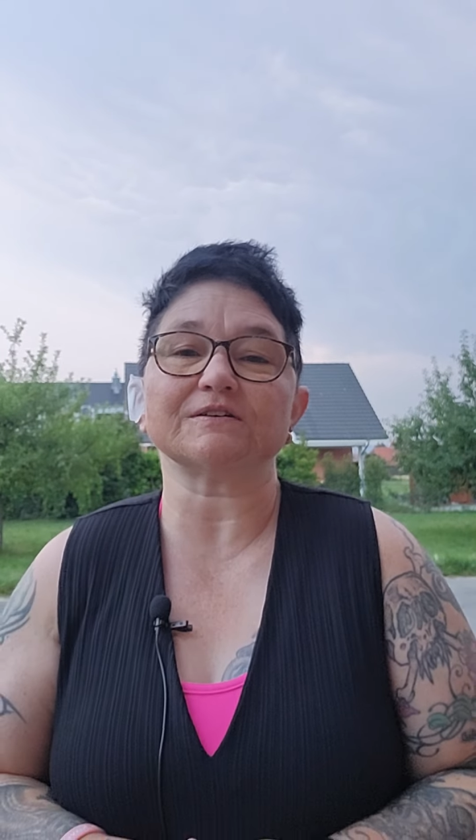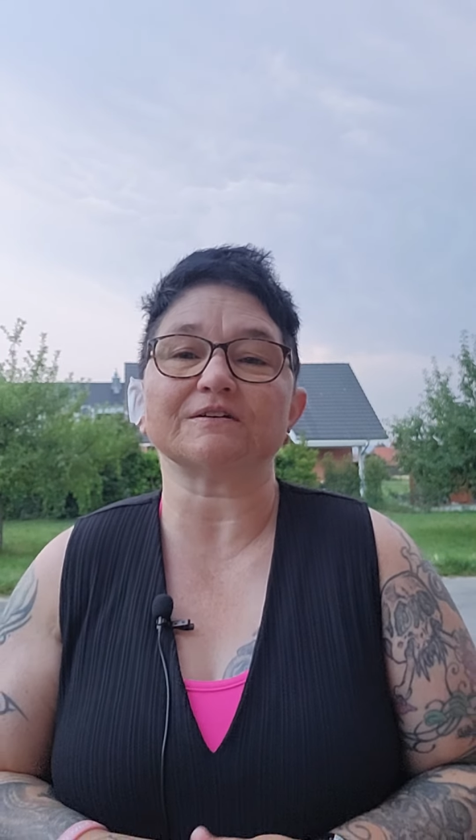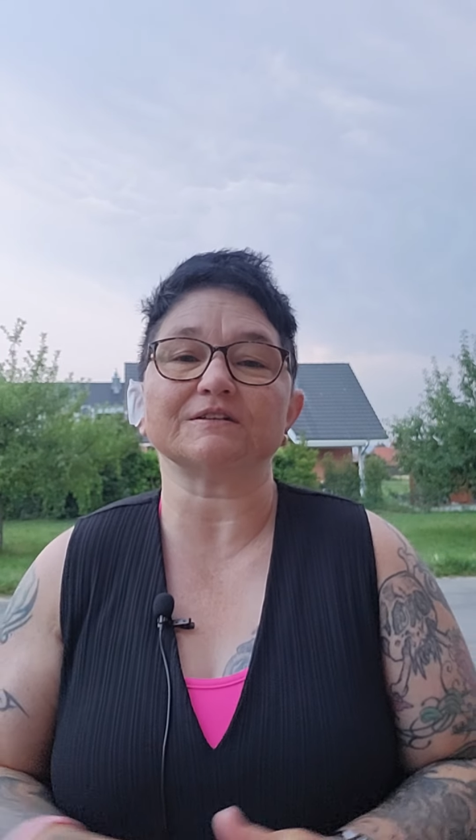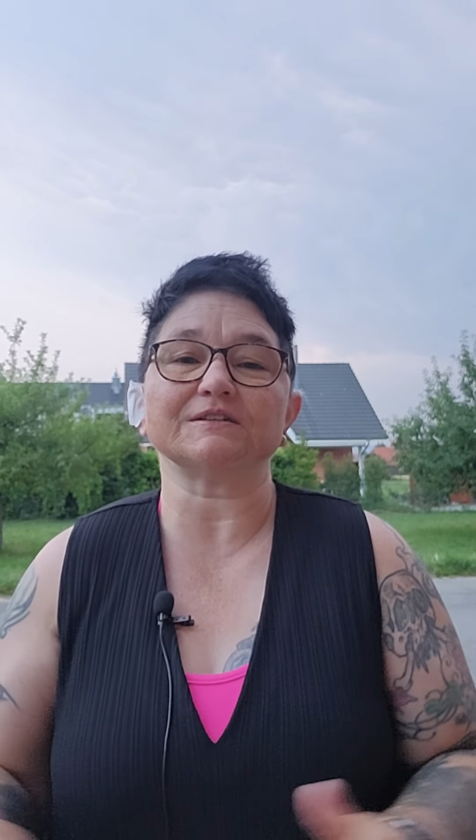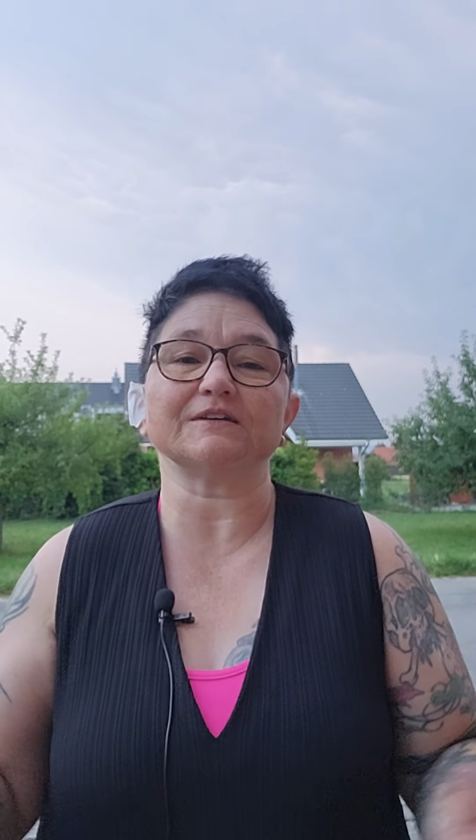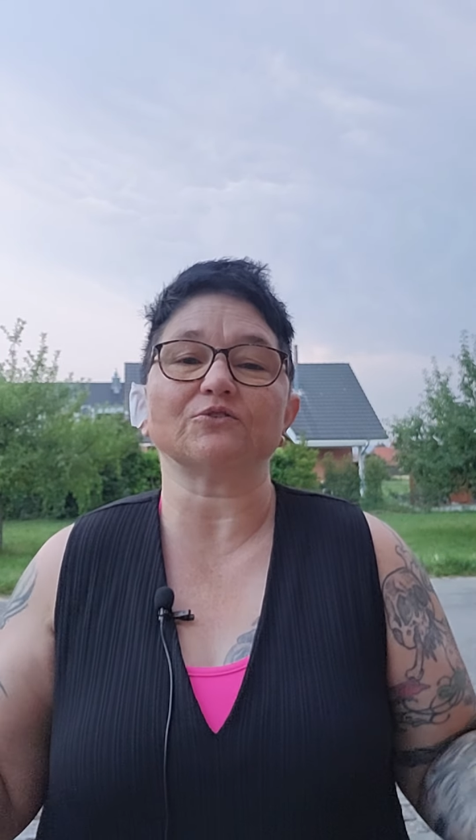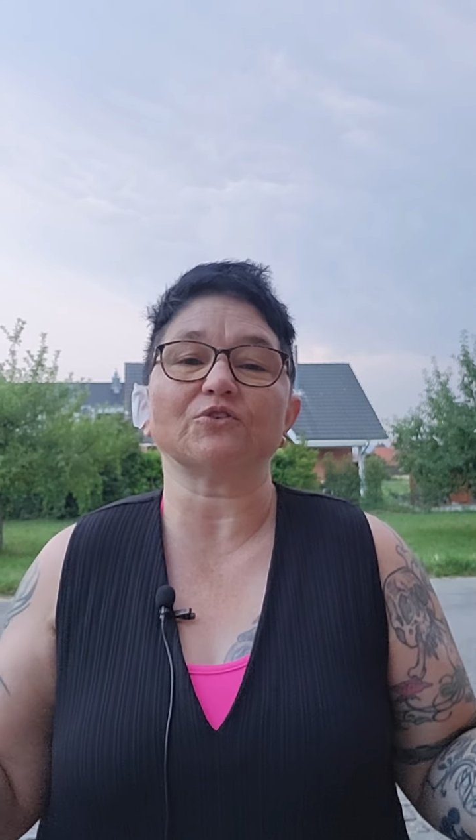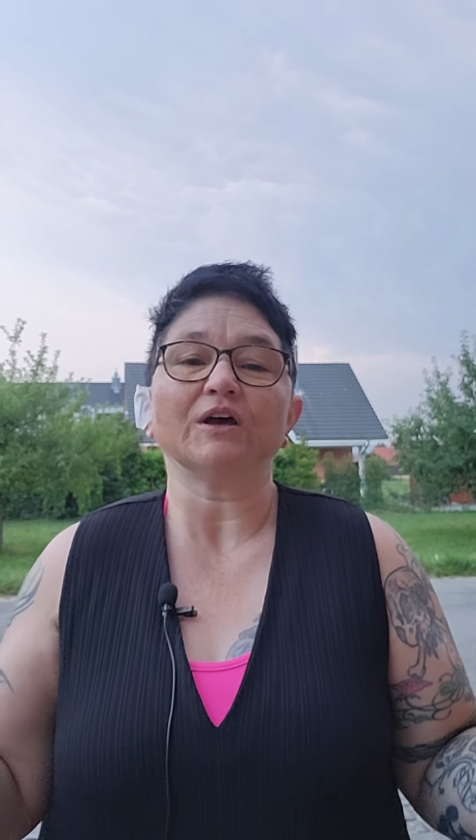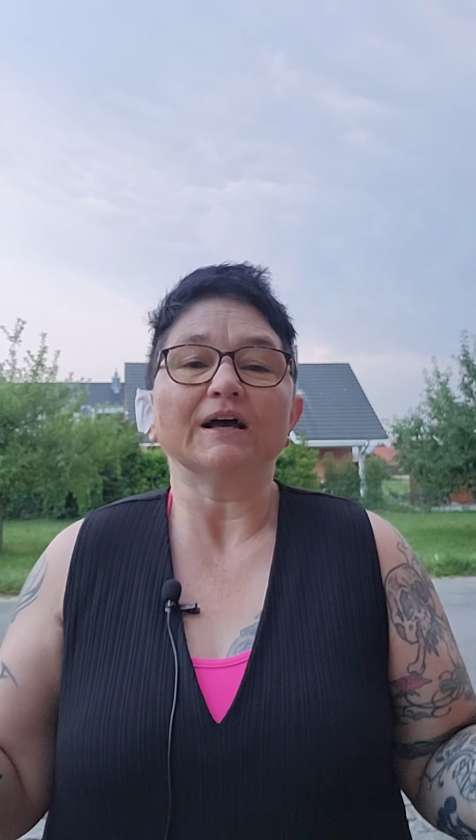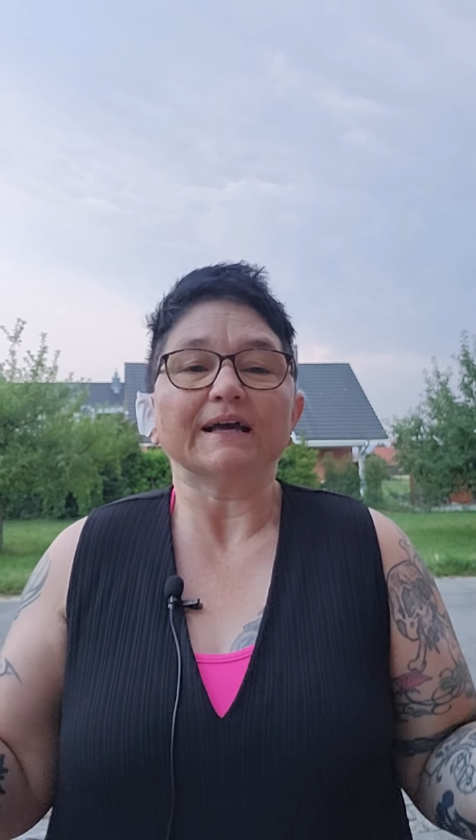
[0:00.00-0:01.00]
sagte ich,
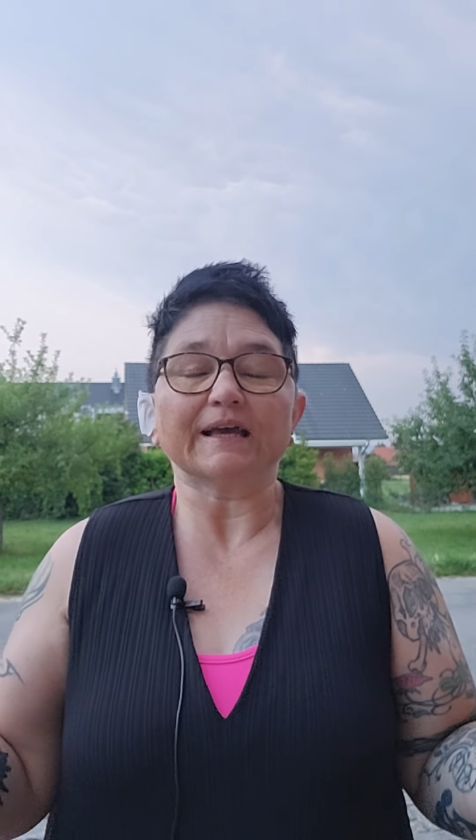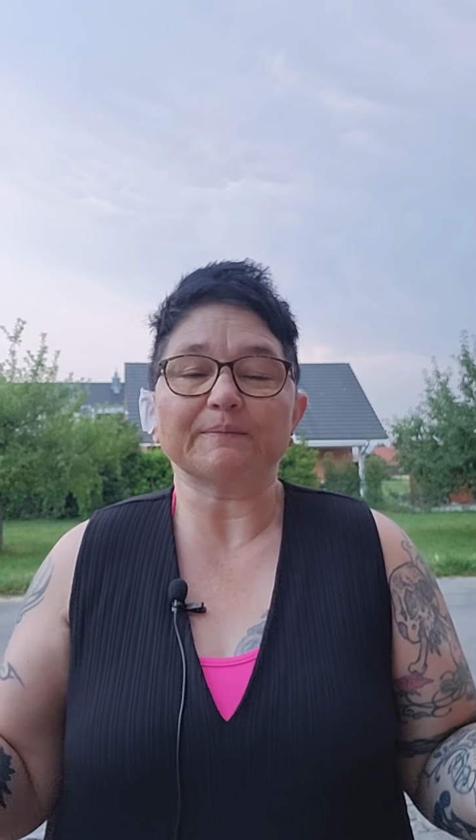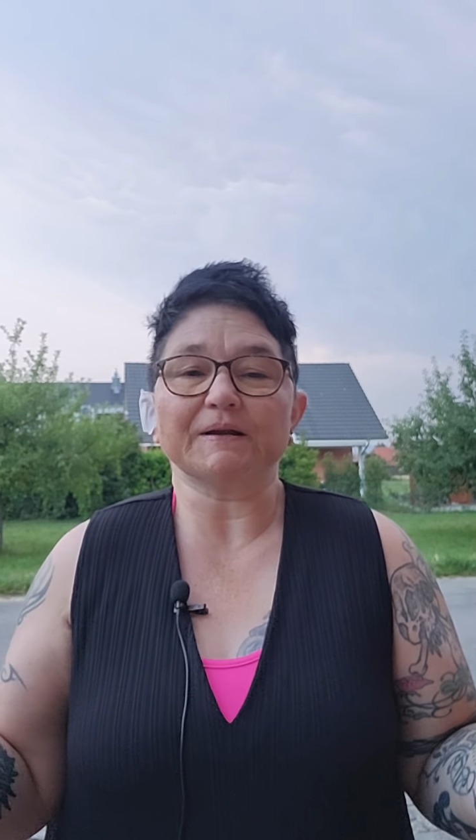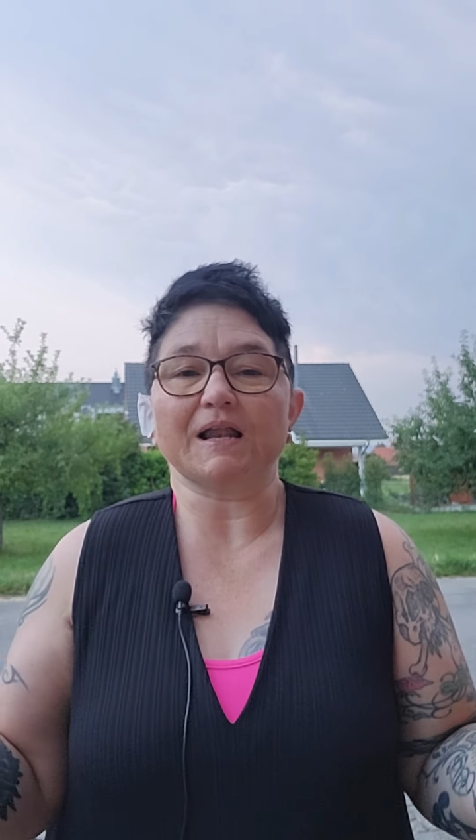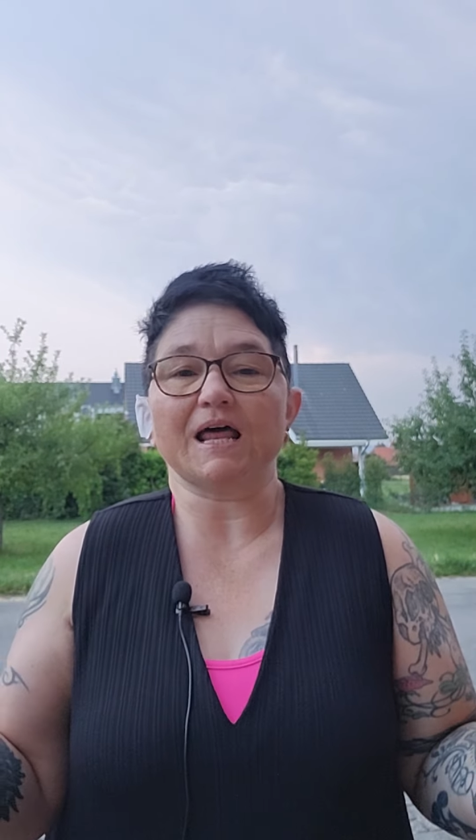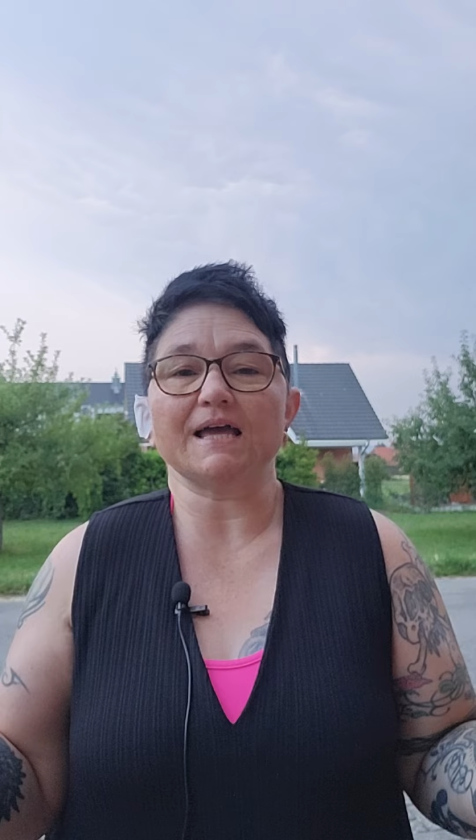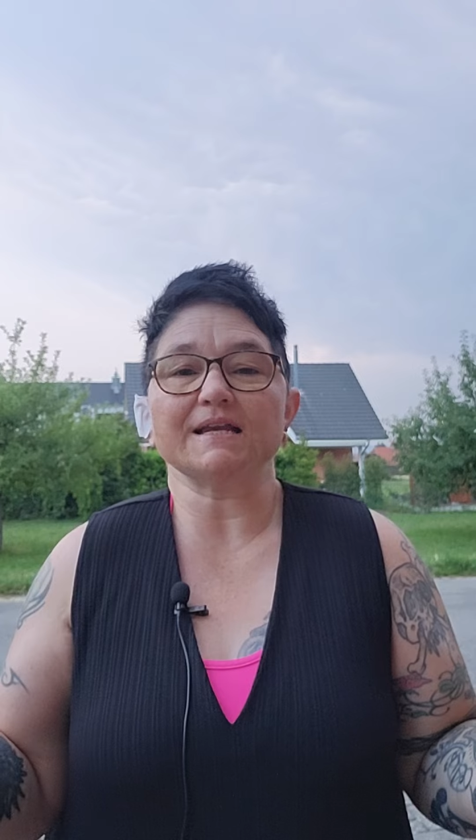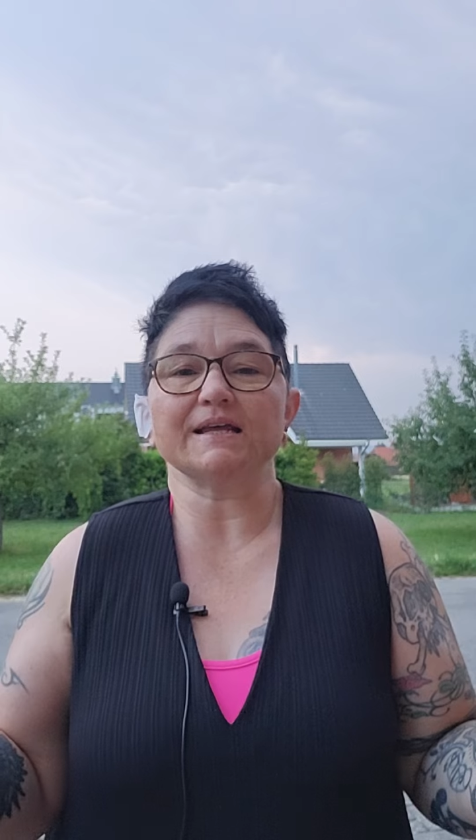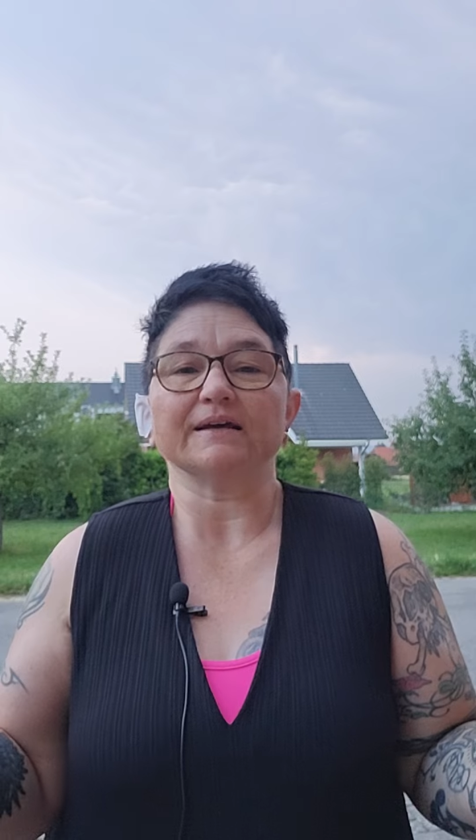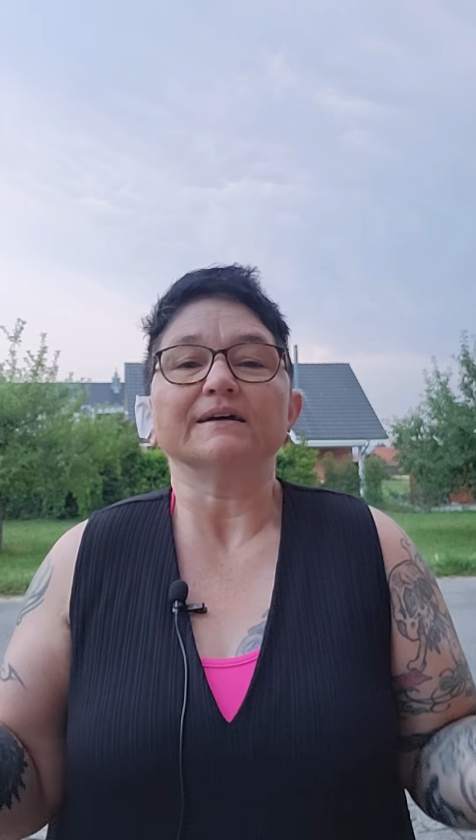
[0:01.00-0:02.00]
Jesus, ich bin
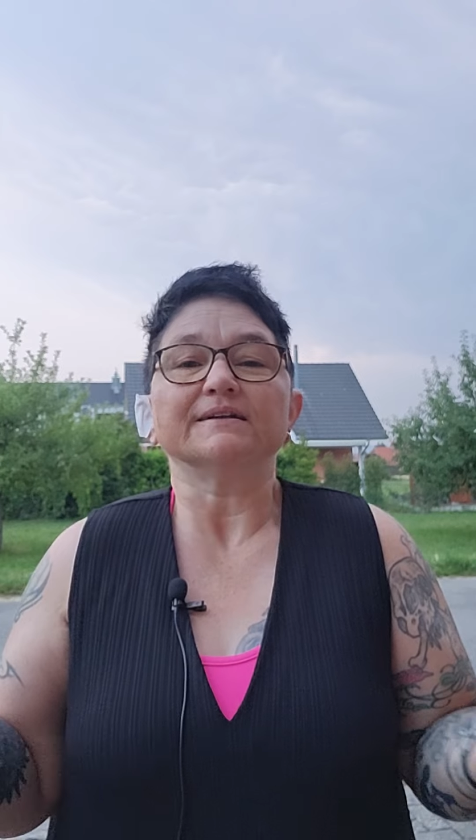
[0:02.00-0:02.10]
alleine.